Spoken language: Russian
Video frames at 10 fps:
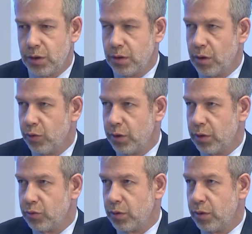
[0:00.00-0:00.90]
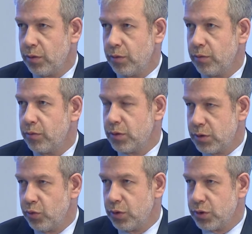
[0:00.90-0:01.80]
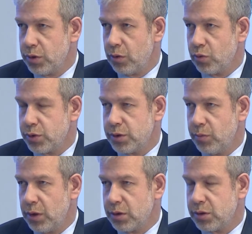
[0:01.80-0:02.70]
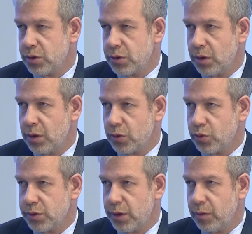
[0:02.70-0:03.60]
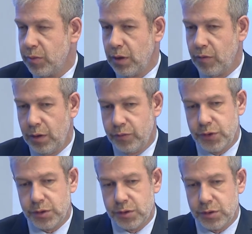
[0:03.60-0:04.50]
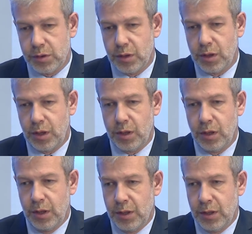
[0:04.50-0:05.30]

технологий, которые на сегодняшний день уже себя достаточно хорошо зарекомендовали, в частности, такая